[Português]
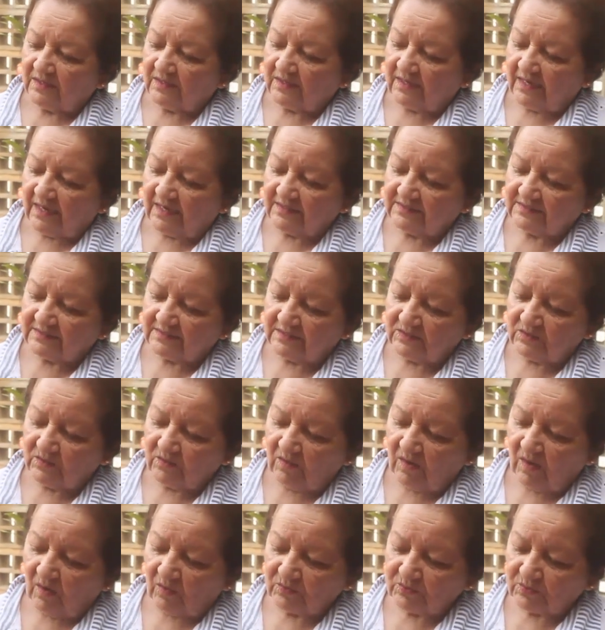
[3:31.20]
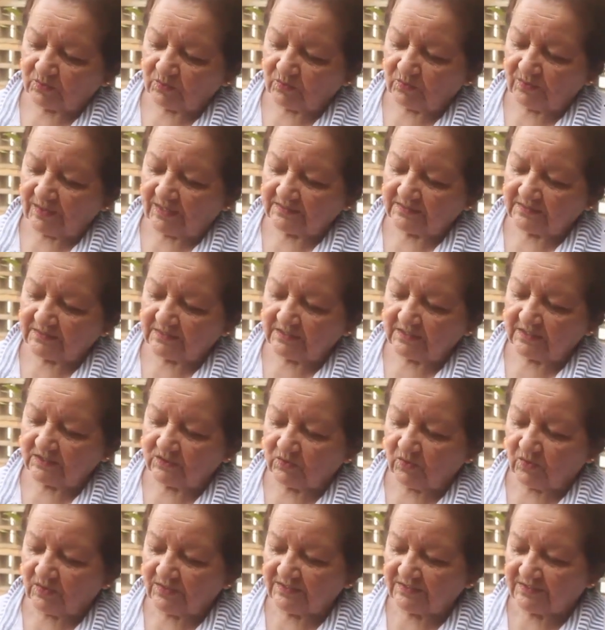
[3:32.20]
assim numa altura assim de
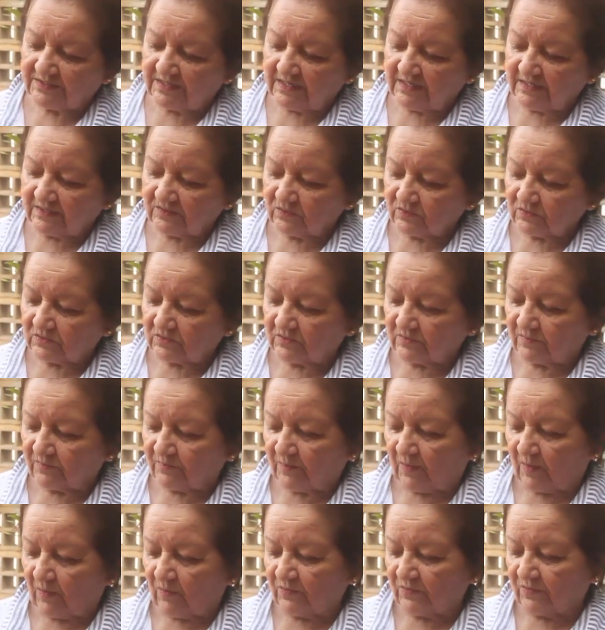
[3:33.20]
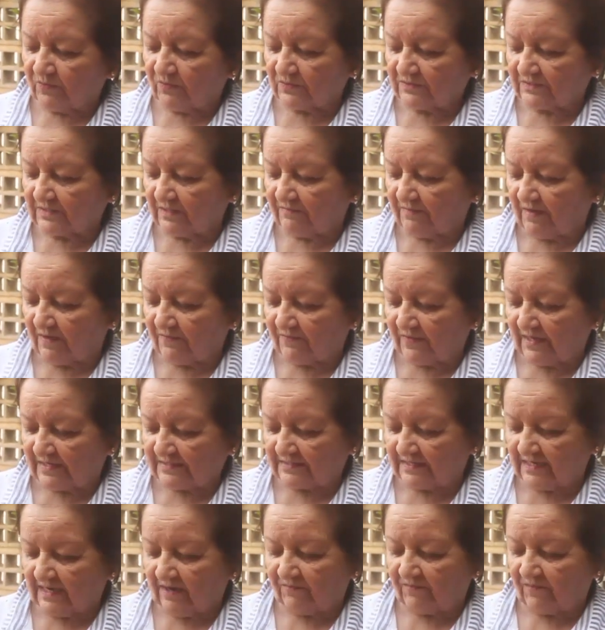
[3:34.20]
dois dedos, onde você vai
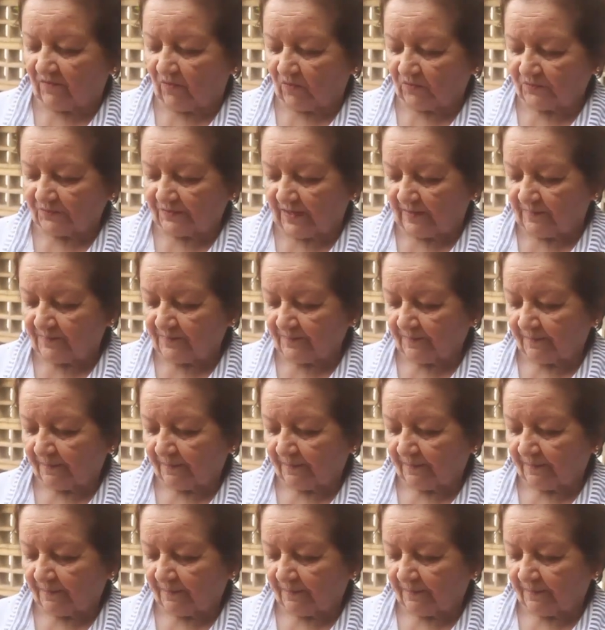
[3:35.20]
fazer a volta.